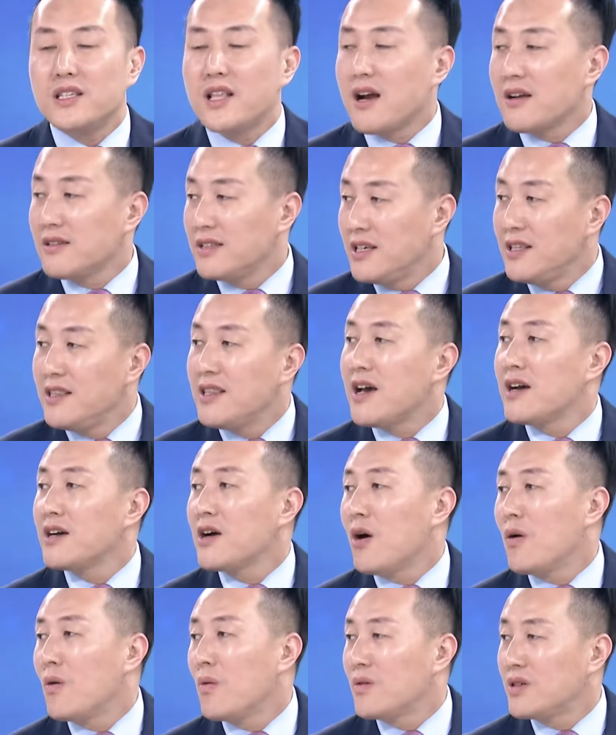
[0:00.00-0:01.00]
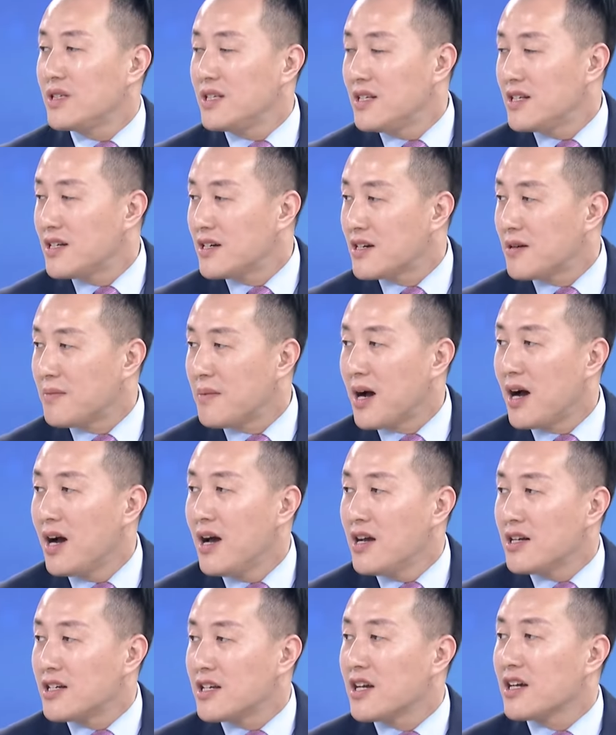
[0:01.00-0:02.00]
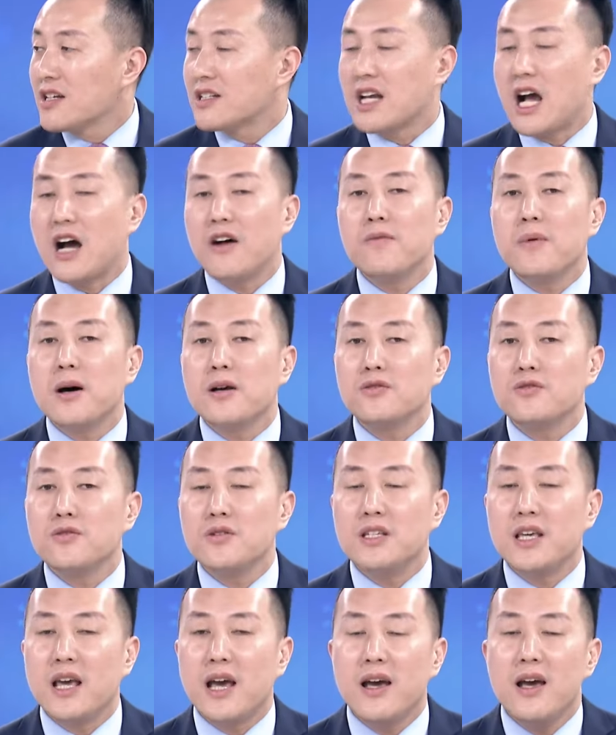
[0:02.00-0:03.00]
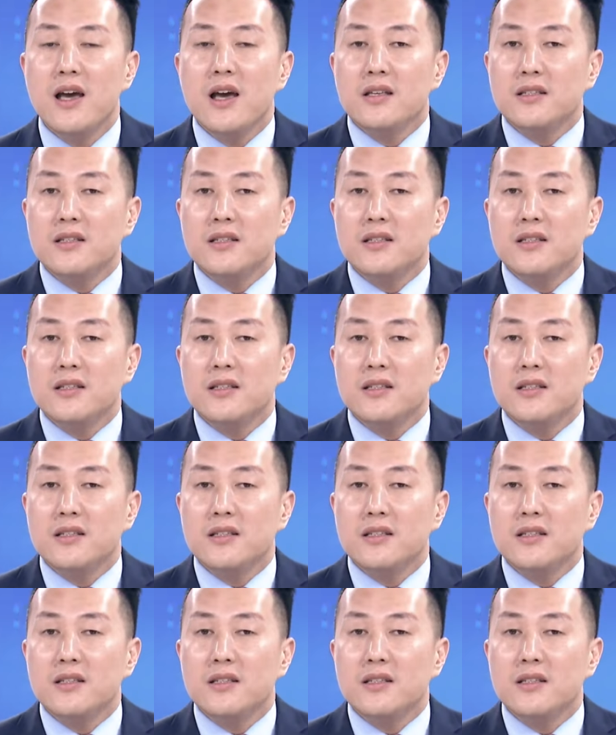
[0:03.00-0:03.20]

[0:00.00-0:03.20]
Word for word: 当然，今天高股息是什么？是一个涨幅榜居前。